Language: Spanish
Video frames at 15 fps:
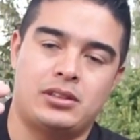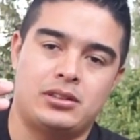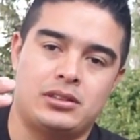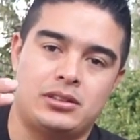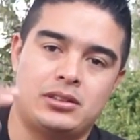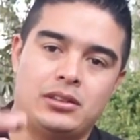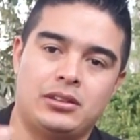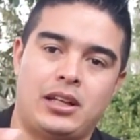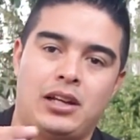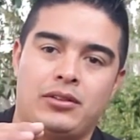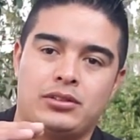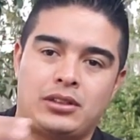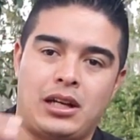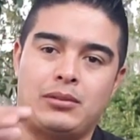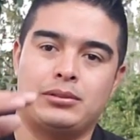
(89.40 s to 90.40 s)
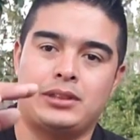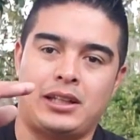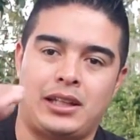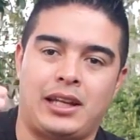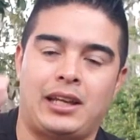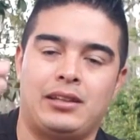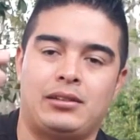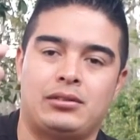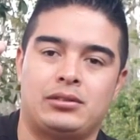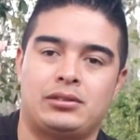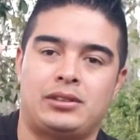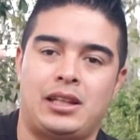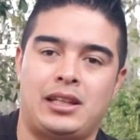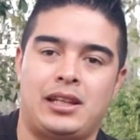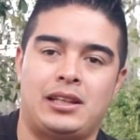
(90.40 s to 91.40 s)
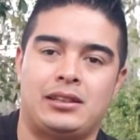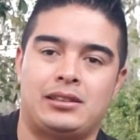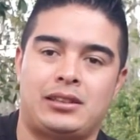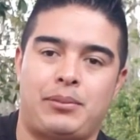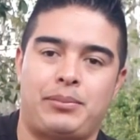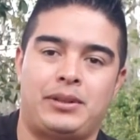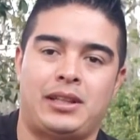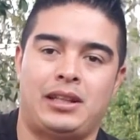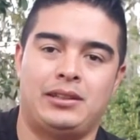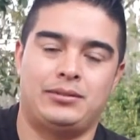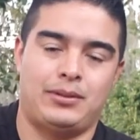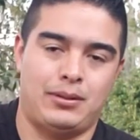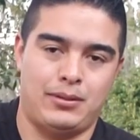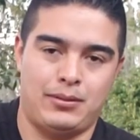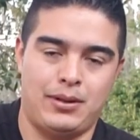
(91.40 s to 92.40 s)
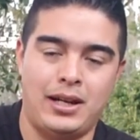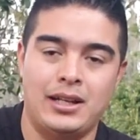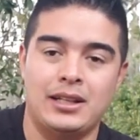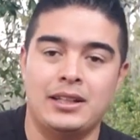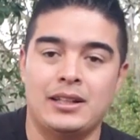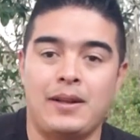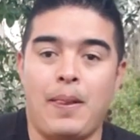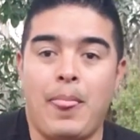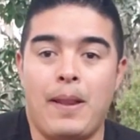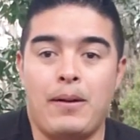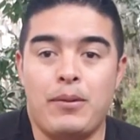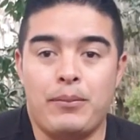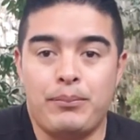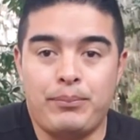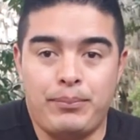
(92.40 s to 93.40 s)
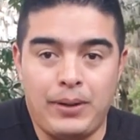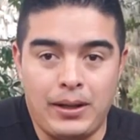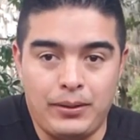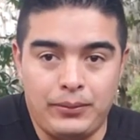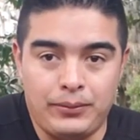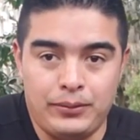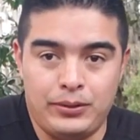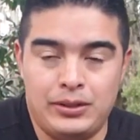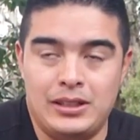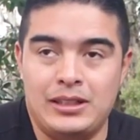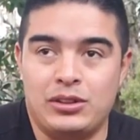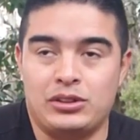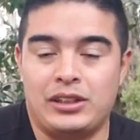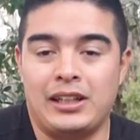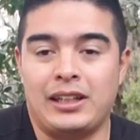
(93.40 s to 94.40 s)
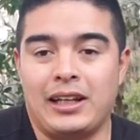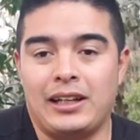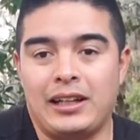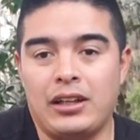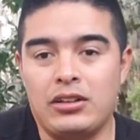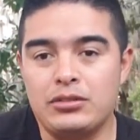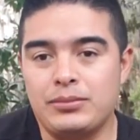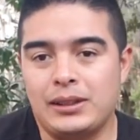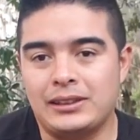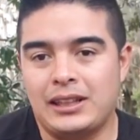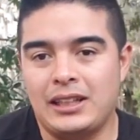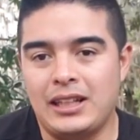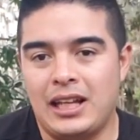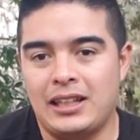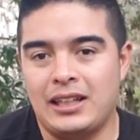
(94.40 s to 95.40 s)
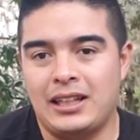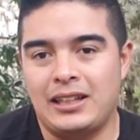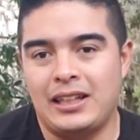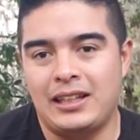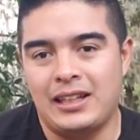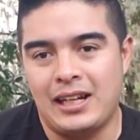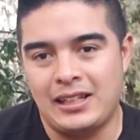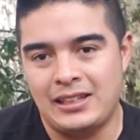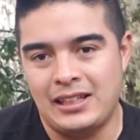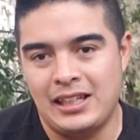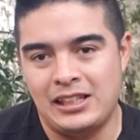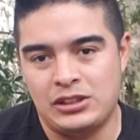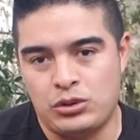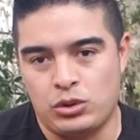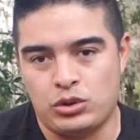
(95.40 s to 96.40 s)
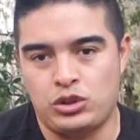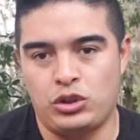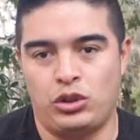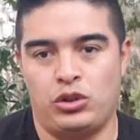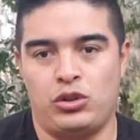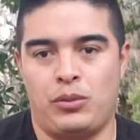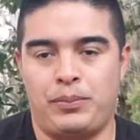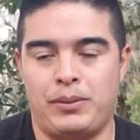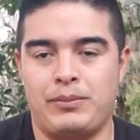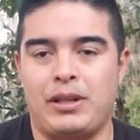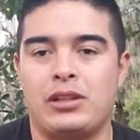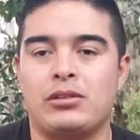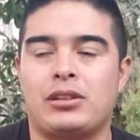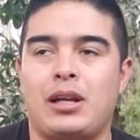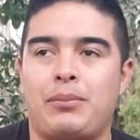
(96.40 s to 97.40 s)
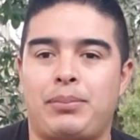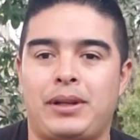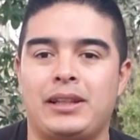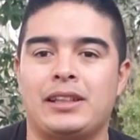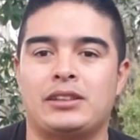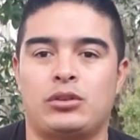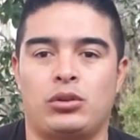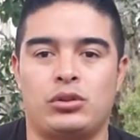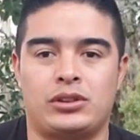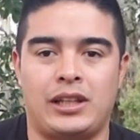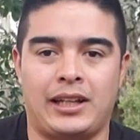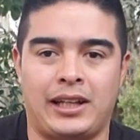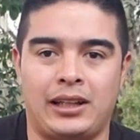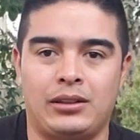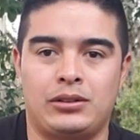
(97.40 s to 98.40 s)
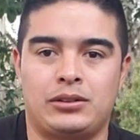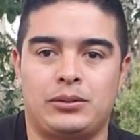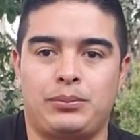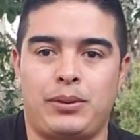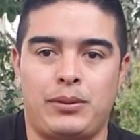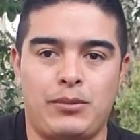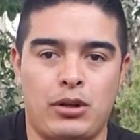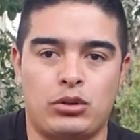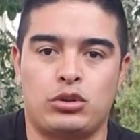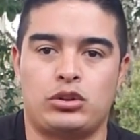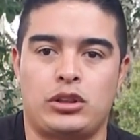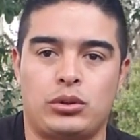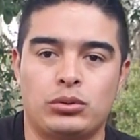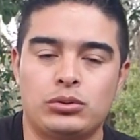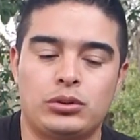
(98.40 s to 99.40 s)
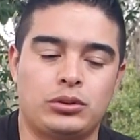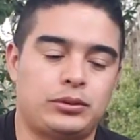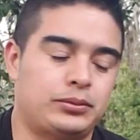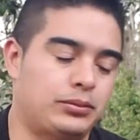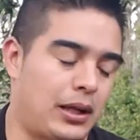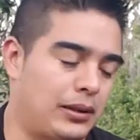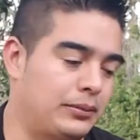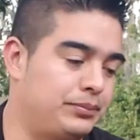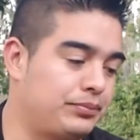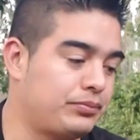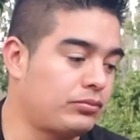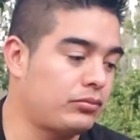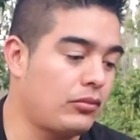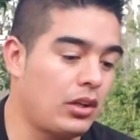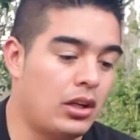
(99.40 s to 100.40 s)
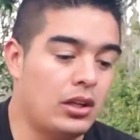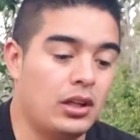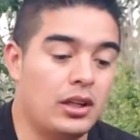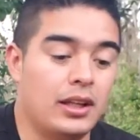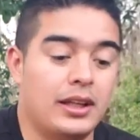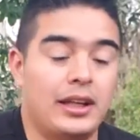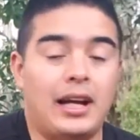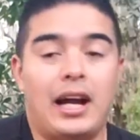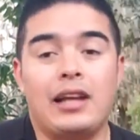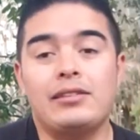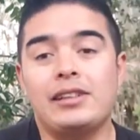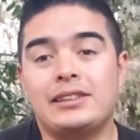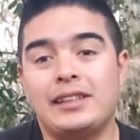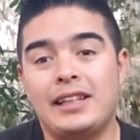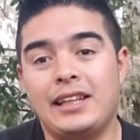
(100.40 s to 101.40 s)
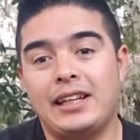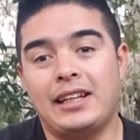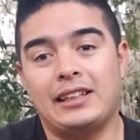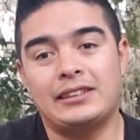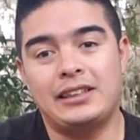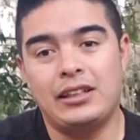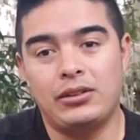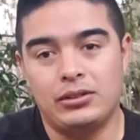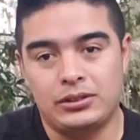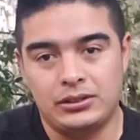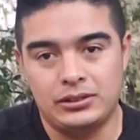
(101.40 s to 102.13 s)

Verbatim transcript: soldados, cabos, sargentos, tenientes, capitanes, bla, bla, bla. Pero los encargados más que nada de darte la instrucción, lo primerito que aprendes son los sargentos, primeros o segundos. Bueno, hay una serie de castigos